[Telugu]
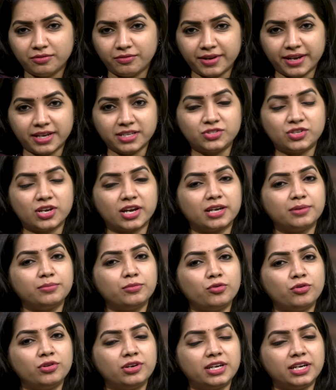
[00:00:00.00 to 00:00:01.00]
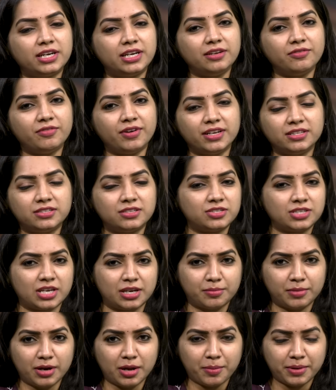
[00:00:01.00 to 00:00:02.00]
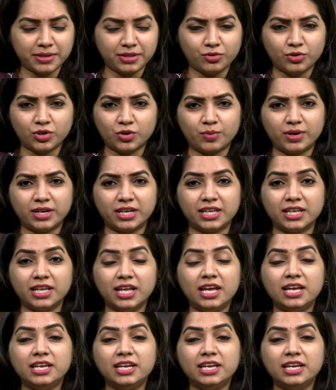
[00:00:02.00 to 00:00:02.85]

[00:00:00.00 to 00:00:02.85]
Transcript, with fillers: వైఎస్ జగన్మోహన్ రెడ్డి వైఎస్ షర్మిల మధ్య ఉన్నటువంటి